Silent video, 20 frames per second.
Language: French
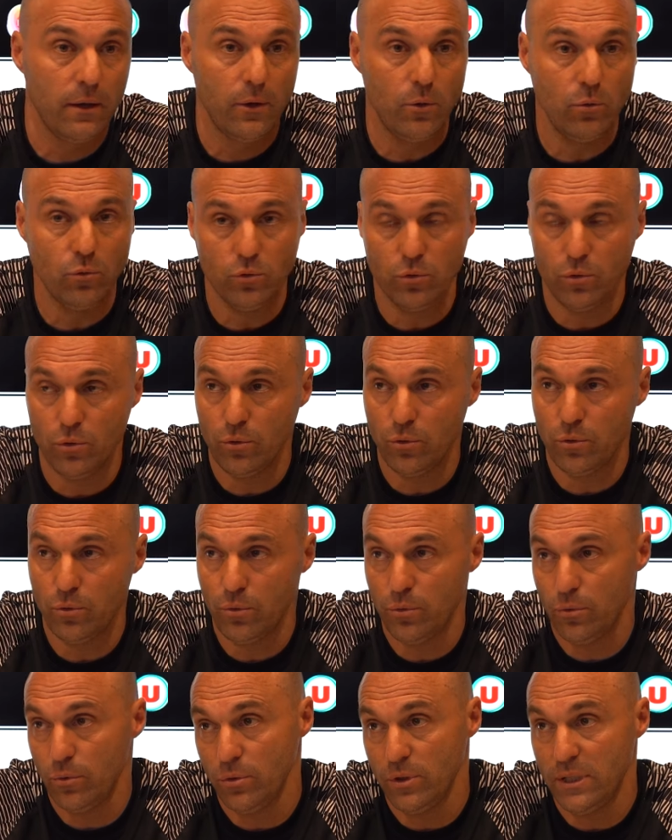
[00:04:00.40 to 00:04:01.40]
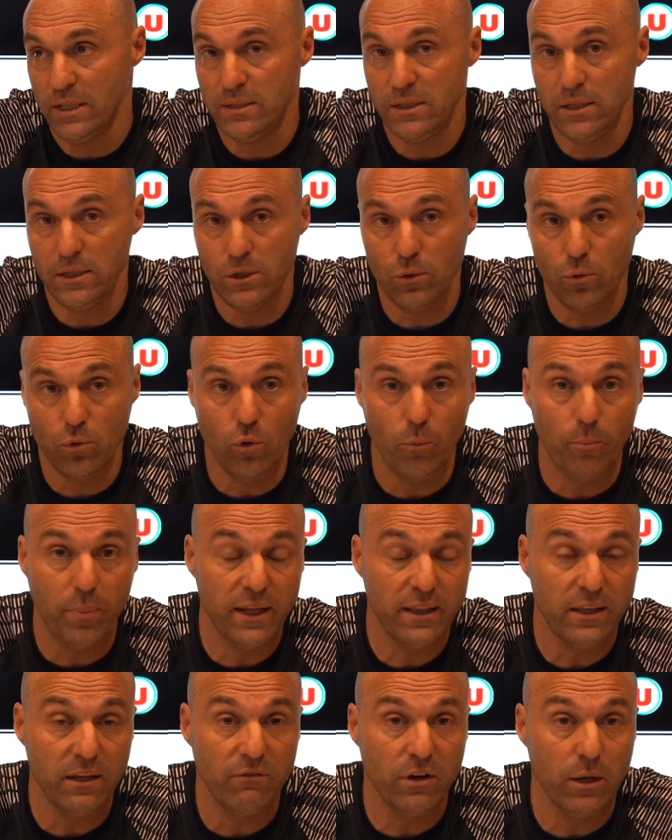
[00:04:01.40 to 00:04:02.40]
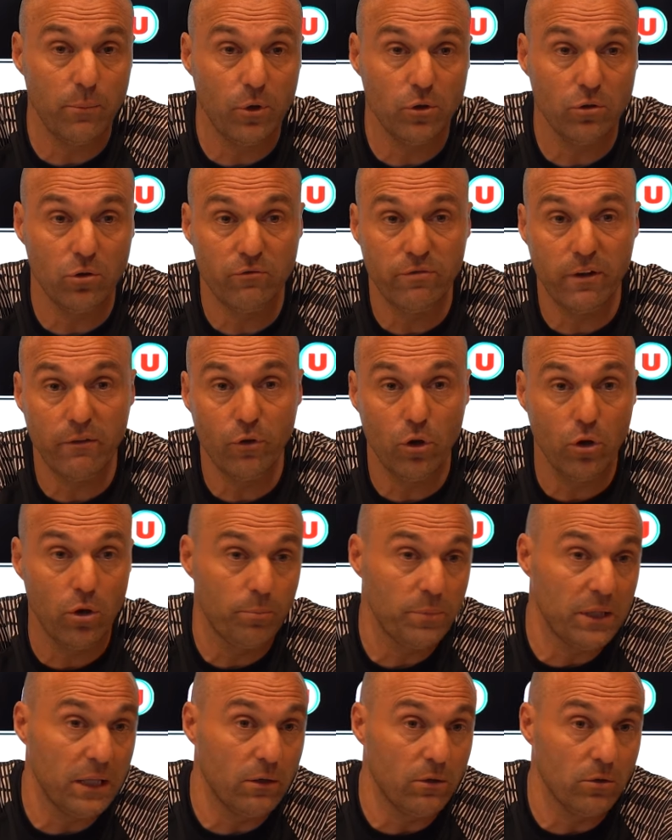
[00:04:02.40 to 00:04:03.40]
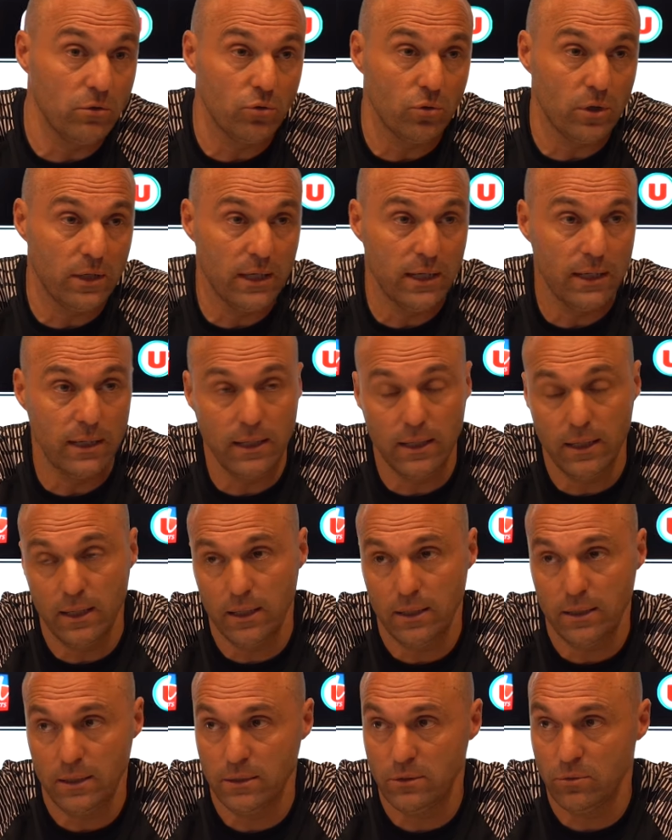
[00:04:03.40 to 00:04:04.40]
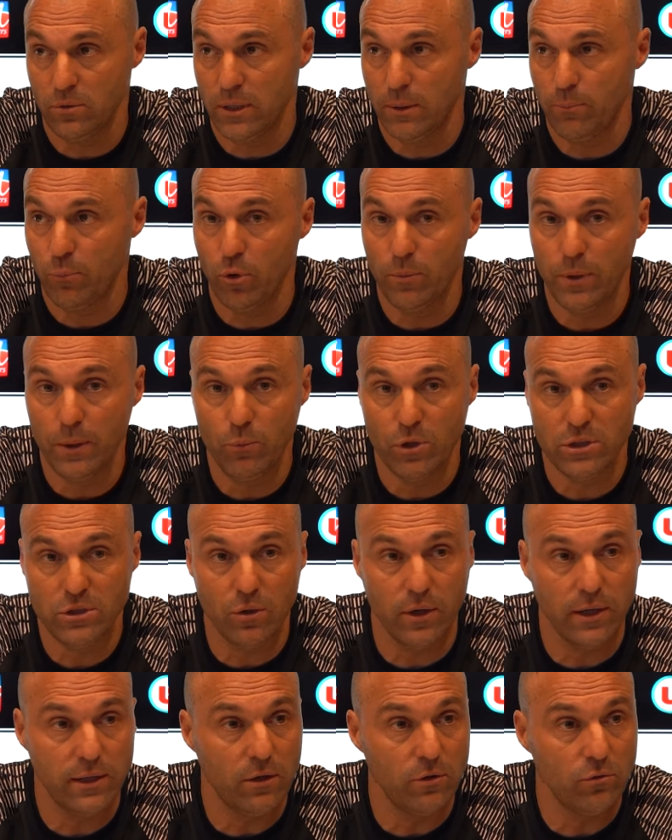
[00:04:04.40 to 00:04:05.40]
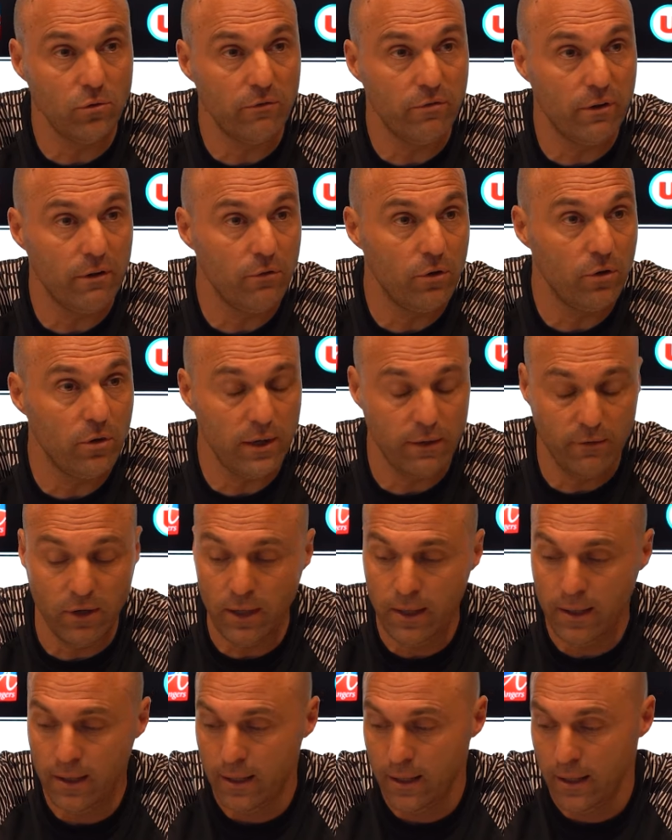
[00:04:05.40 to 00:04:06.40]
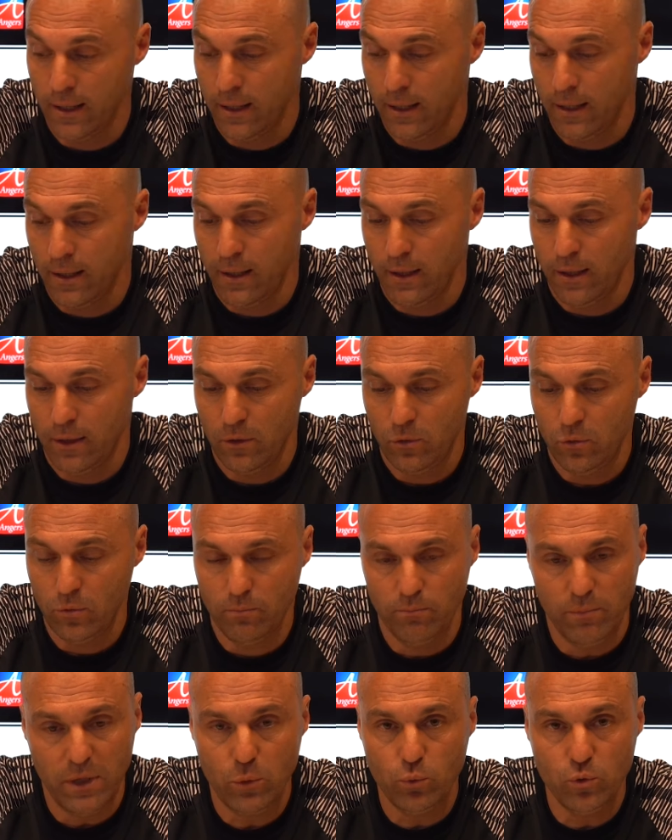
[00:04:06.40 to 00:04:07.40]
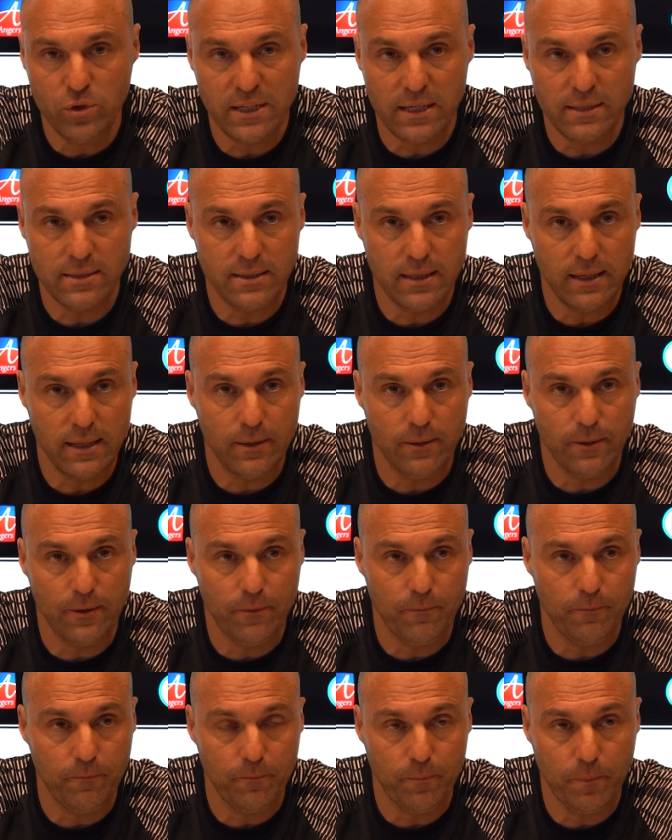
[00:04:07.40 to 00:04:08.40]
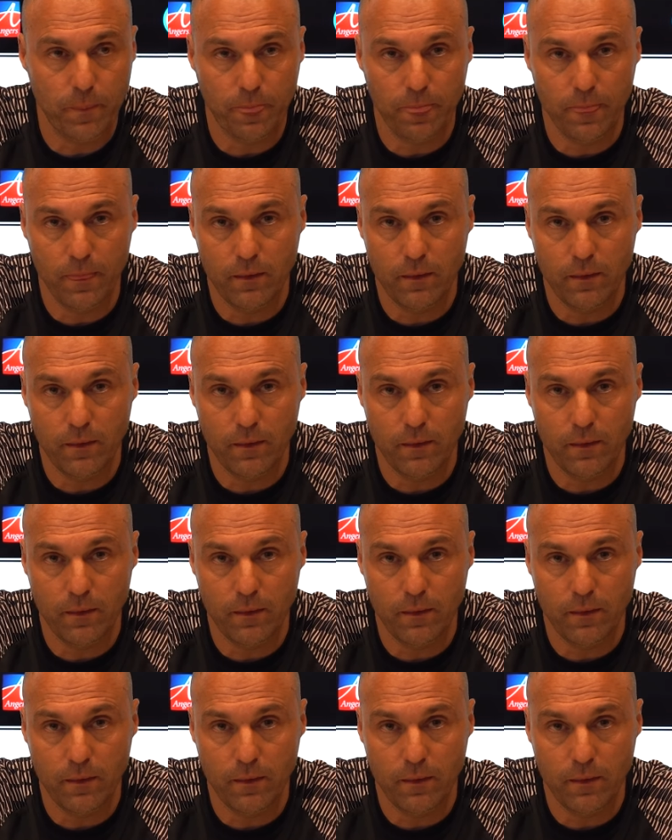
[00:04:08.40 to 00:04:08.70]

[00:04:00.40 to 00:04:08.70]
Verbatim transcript: une ou deux décisions qui n'ont pas été vraiment en notre faveur. Peut-être que sur les, mm. premiers mois, ça aurait été en notre faveur. Mais tout ça, c'est euh,